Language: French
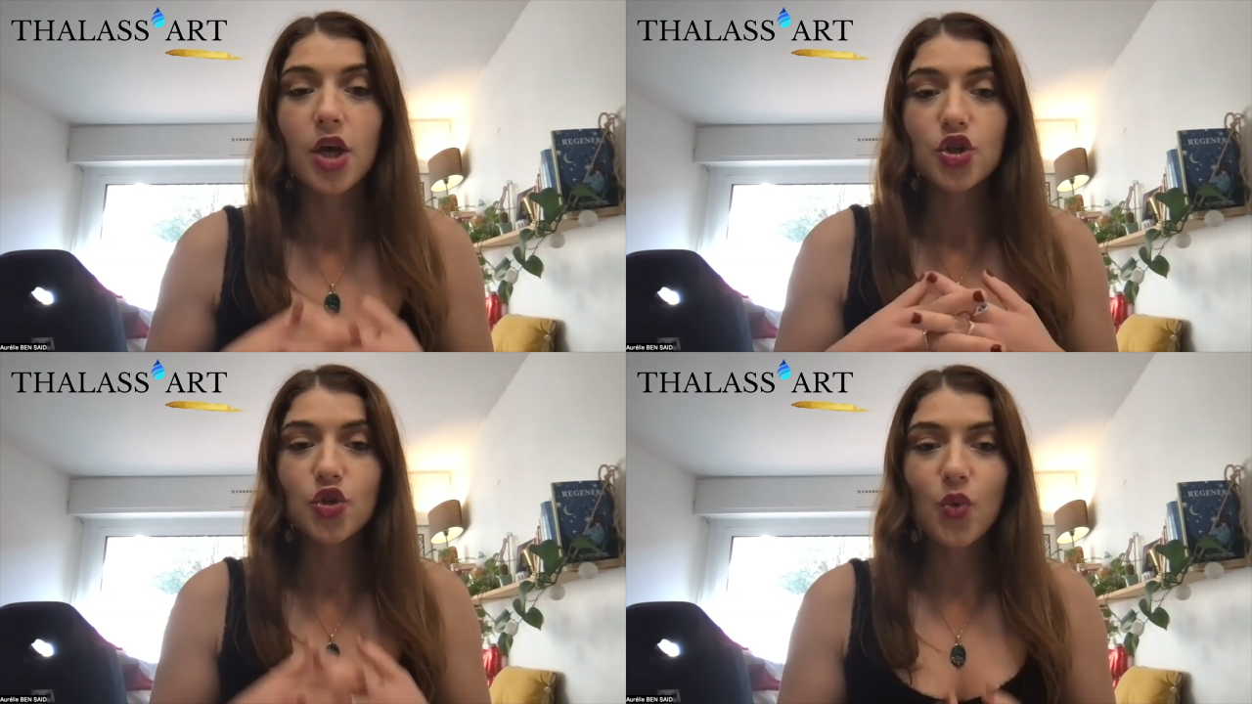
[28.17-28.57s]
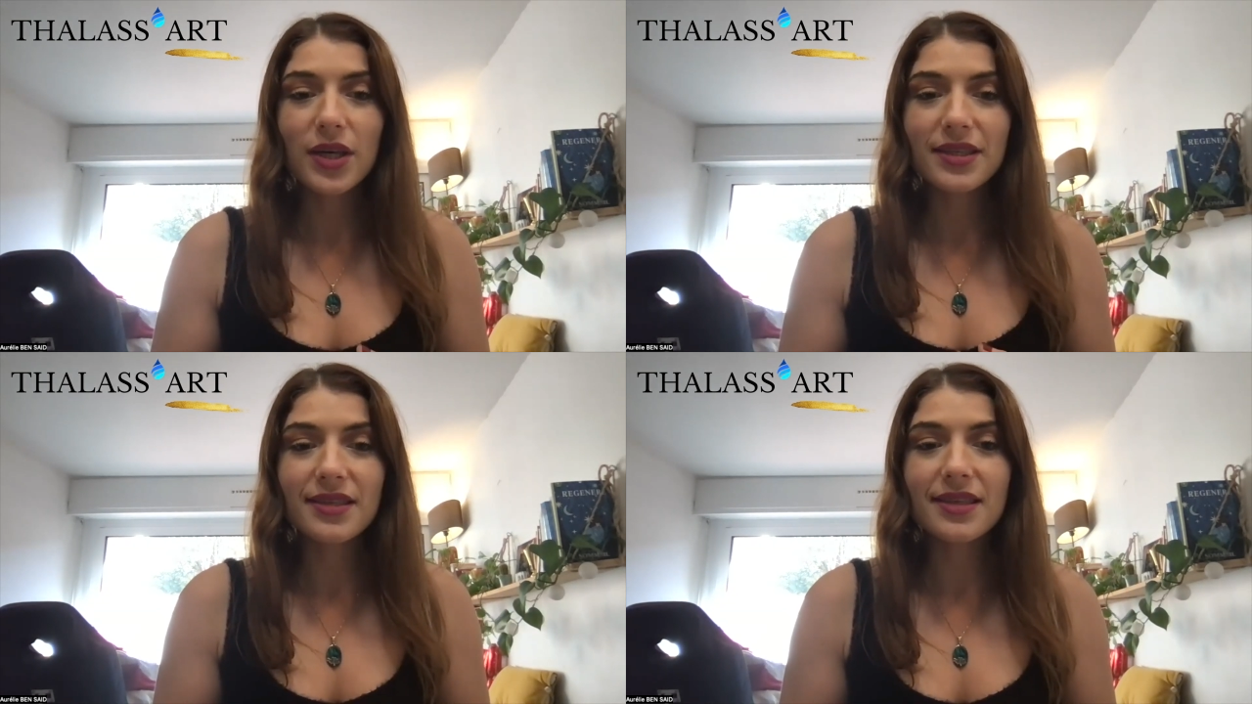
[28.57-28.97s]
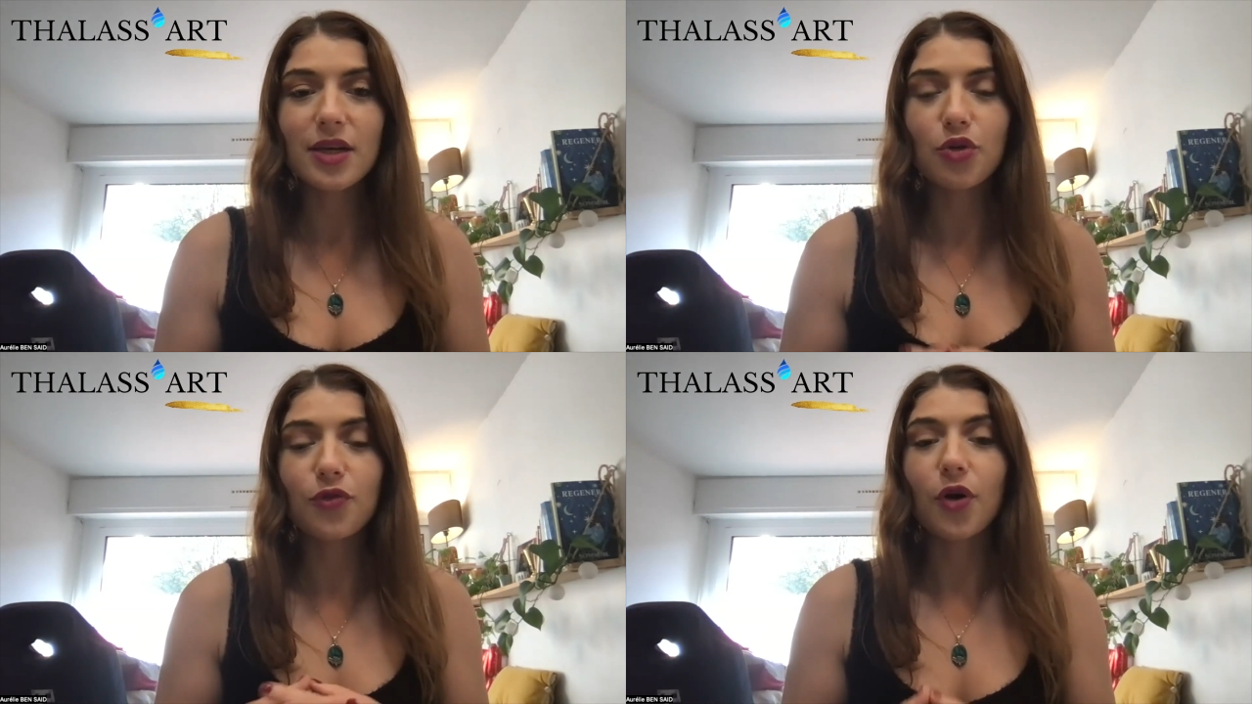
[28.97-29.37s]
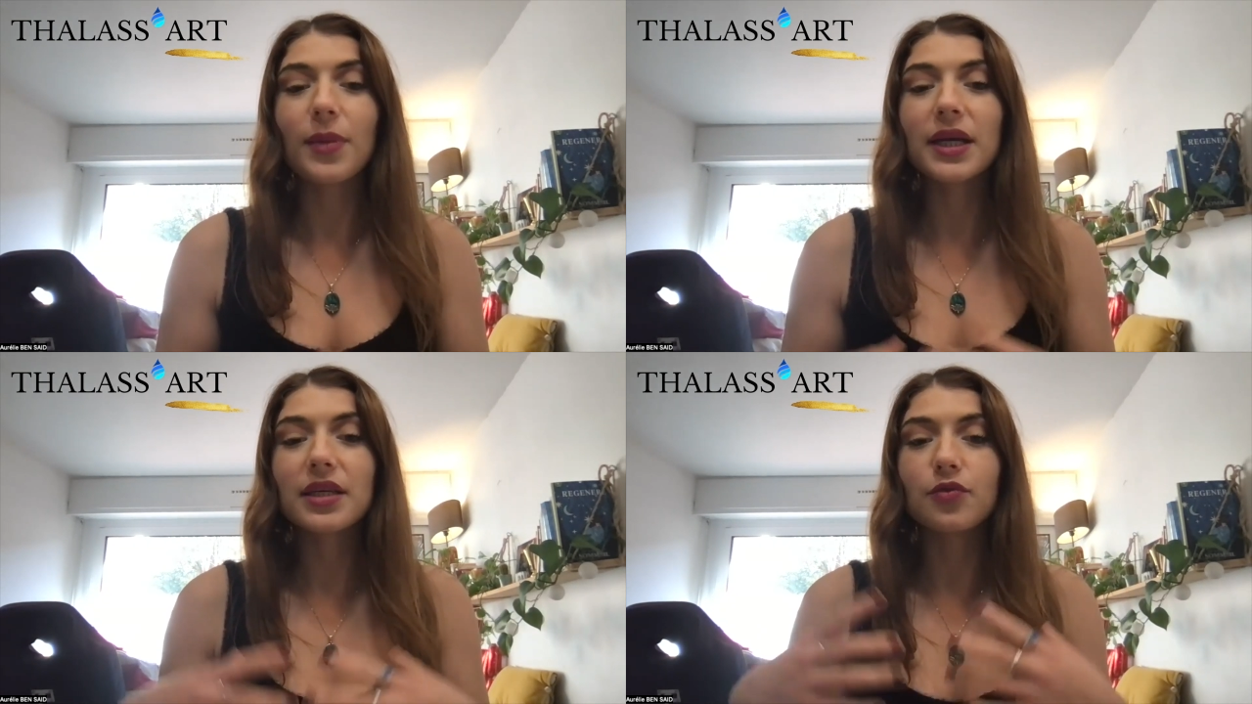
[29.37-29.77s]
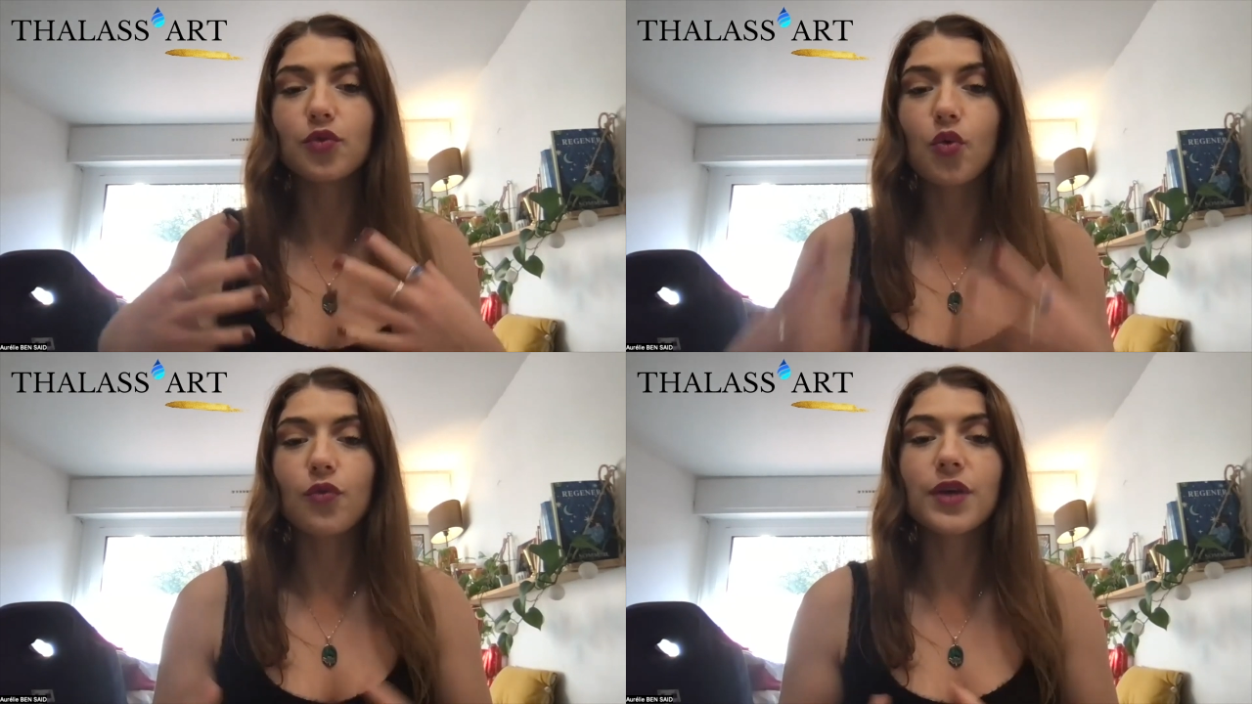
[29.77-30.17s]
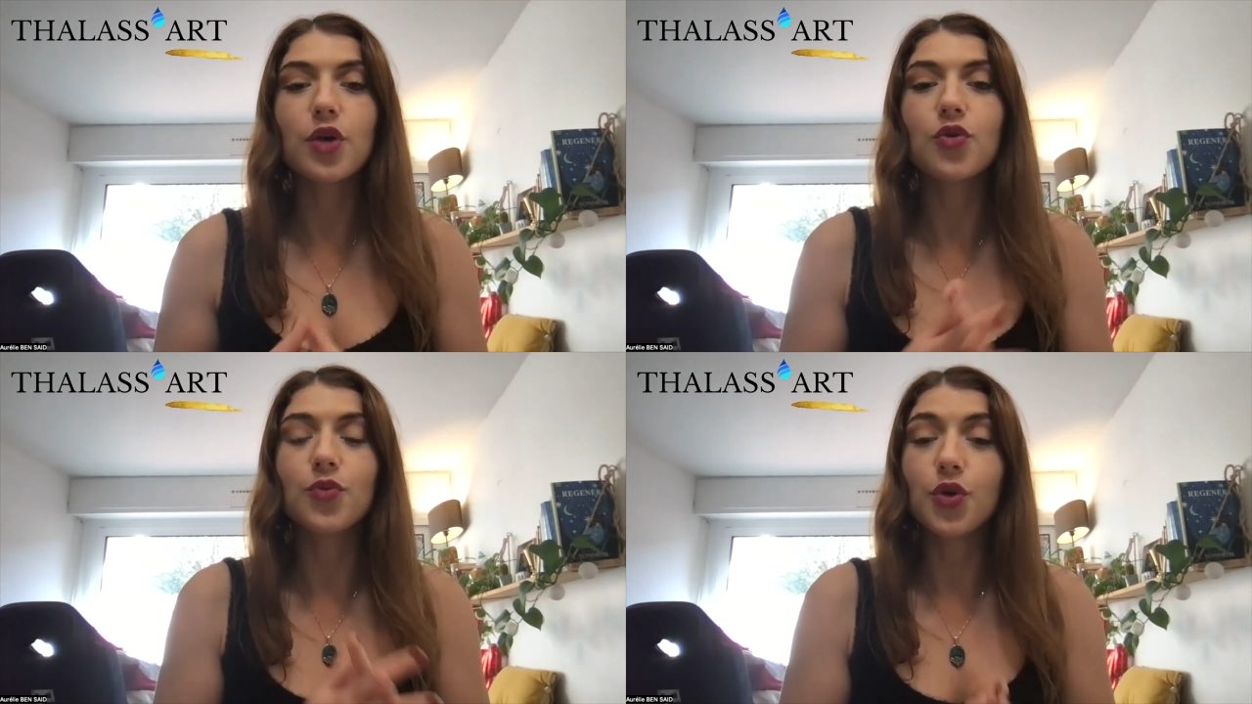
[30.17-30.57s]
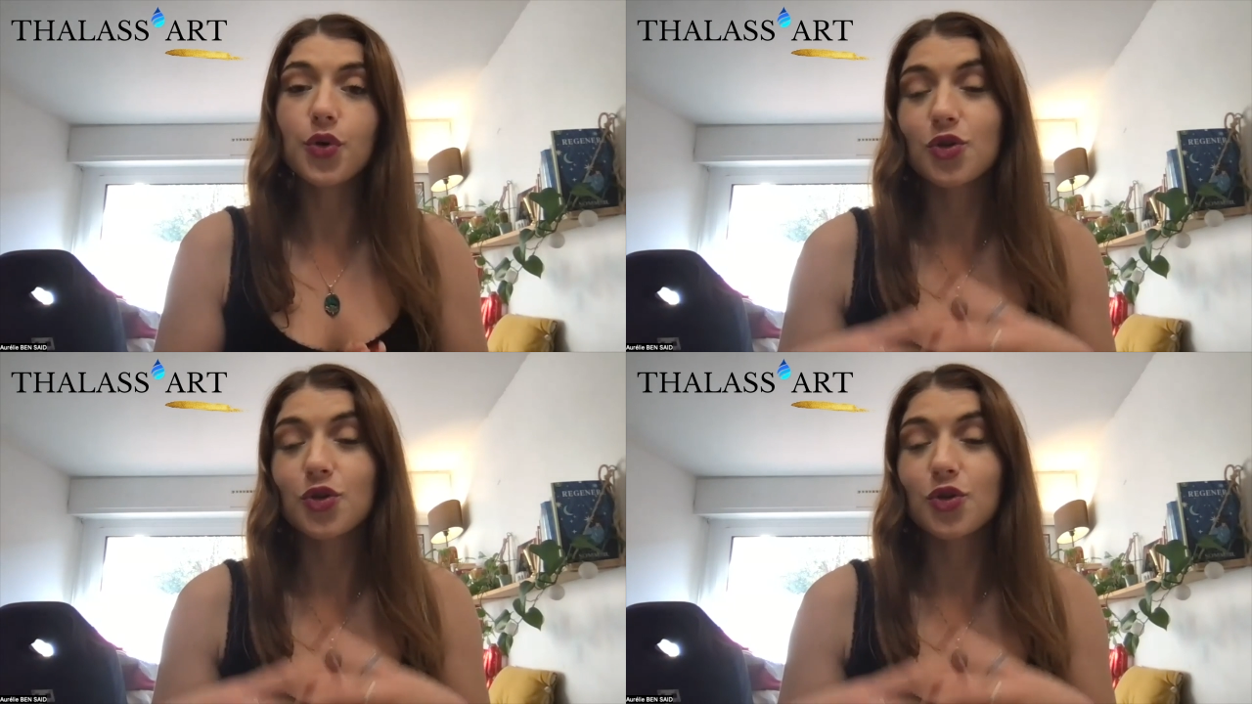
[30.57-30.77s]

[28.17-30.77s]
Choisissez le format qui vous convient le mieux,